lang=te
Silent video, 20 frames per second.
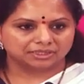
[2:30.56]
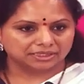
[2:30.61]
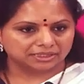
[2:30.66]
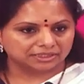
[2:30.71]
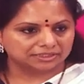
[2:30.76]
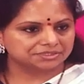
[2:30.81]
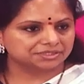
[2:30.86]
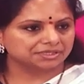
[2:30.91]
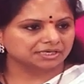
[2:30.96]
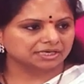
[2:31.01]

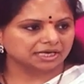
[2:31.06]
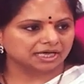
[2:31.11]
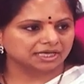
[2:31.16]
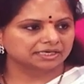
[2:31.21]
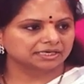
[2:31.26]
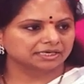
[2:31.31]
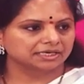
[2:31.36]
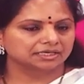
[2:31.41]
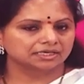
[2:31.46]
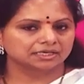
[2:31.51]
గడిచిన
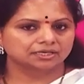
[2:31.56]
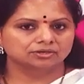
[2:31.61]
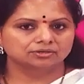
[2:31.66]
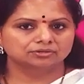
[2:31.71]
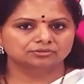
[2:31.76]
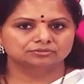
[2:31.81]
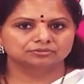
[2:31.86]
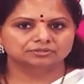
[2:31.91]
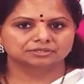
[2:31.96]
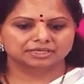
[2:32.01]
నాలుగేళ్లలో
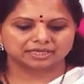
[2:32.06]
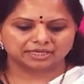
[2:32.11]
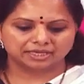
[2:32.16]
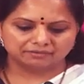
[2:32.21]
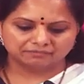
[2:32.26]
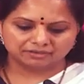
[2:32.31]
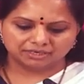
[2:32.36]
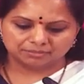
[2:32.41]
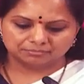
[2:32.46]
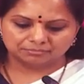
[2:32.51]

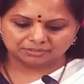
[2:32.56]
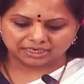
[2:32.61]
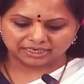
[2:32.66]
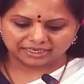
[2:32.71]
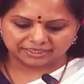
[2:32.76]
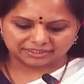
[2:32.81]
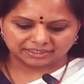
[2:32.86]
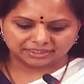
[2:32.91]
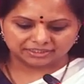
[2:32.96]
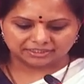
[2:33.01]
కేవలం
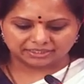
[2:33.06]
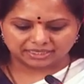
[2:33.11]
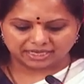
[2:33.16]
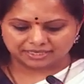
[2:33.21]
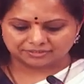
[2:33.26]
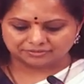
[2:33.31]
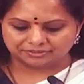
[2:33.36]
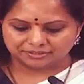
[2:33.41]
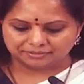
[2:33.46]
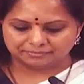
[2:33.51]
ఐదంటే
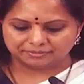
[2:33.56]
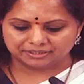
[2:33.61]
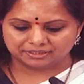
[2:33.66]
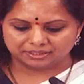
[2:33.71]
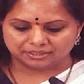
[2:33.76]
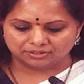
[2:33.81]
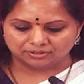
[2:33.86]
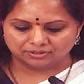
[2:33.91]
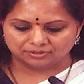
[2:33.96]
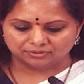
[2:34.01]
ఐదు
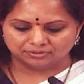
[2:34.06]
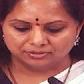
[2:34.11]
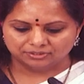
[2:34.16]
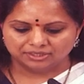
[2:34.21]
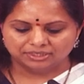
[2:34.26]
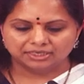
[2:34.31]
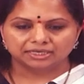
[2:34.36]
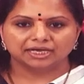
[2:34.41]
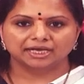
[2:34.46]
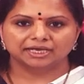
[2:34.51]
డిబేట్లలో
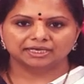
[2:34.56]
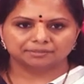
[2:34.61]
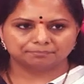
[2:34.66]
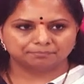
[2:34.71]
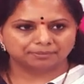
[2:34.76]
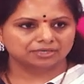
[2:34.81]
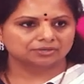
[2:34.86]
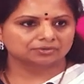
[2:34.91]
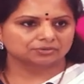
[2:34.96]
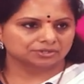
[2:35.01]
ఆయన
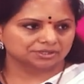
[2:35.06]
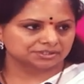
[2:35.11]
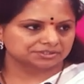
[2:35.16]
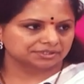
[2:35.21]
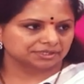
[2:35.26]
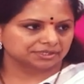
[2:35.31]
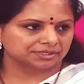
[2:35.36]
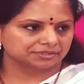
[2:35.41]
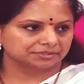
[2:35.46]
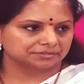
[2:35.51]
పాల్గొనడం
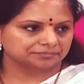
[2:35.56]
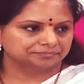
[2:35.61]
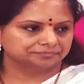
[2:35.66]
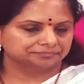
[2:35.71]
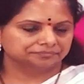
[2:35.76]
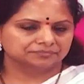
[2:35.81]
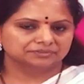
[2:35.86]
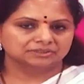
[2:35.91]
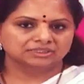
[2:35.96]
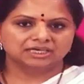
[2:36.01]
జరిగింది
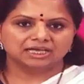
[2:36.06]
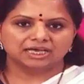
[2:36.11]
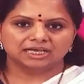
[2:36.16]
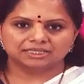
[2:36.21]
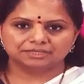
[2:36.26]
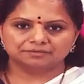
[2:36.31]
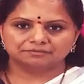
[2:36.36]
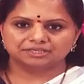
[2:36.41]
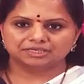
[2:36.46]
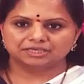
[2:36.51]

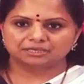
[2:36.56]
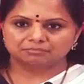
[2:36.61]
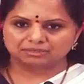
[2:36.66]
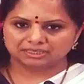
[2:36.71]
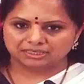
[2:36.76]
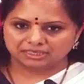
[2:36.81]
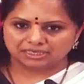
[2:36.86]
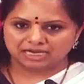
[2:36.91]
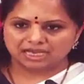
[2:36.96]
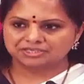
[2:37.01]
అదేవిధంగా
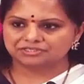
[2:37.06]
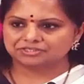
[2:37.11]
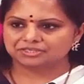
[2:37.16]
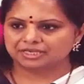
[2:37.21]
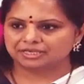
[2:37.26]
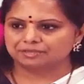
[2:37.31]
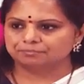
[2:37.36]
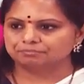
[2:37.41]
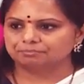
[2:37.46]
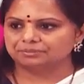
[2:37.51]
మన రాష్ట్ర
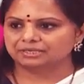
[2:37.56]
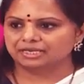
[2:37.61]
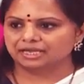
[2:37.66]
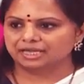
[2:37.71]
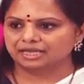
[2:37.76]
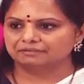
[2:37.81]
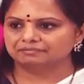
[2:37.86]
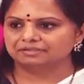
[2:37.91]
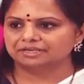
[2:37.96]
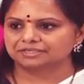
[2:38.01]
ఎంపీల
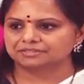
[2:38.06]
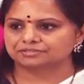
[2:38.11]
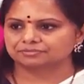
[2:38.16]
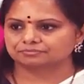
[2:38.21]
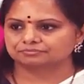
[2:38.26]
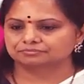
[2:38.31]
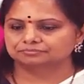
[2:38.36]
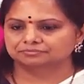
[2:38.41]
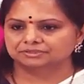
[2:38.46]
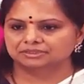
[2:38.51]
యావరేజ్
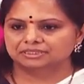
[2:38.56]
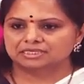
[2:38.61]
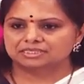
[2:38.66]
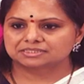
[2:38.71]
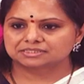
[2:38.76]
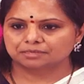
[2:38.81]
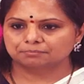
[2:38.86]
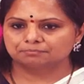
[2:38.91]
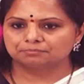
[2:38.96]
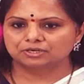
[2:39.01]

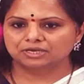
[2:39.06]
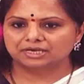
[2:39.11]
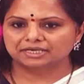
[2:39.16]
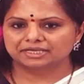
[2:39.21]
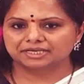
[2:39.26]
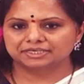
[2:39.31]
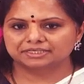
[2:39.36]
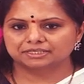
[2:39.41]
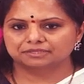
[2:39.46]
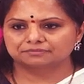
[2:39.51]
సభ్యులు
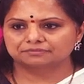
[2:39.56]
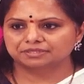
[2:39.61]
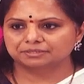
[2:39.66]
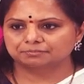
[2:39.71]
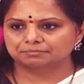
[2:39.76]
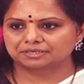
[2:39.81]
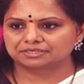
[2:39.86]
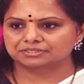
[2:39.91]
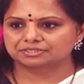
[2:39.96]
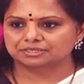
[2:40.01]
అడిగేటటువంటి
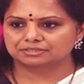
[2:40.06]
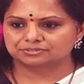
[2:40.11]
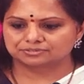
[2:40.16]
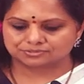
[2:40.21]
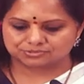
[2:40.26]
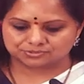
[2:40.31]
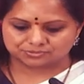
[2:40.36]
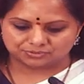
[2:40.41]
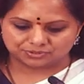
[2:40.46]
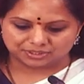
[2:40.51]
ప్రశ్నలు
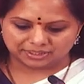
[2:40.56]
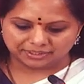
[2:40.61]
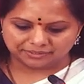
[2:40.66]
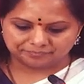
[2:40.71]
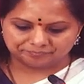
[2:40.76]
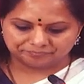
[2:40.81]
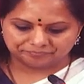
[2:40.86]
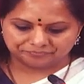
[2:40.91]
చూసుకుంటే